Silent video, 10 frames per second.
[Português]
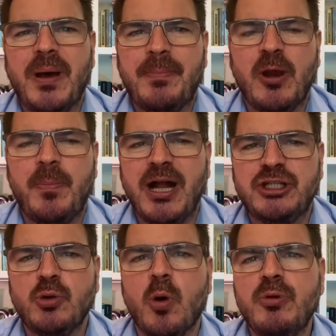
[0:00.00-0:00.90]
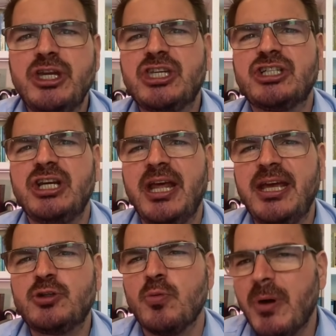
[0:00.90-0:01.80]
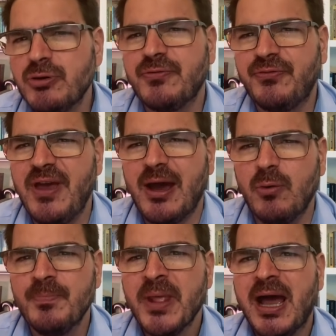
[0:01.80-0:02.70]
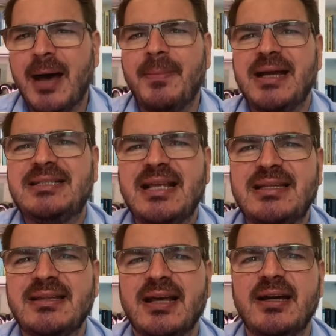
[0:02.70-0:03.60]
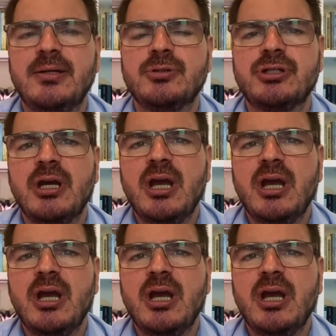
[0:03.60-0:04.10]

pelo Partido Comunista Chinês com mão de ferro há mais de 70 anos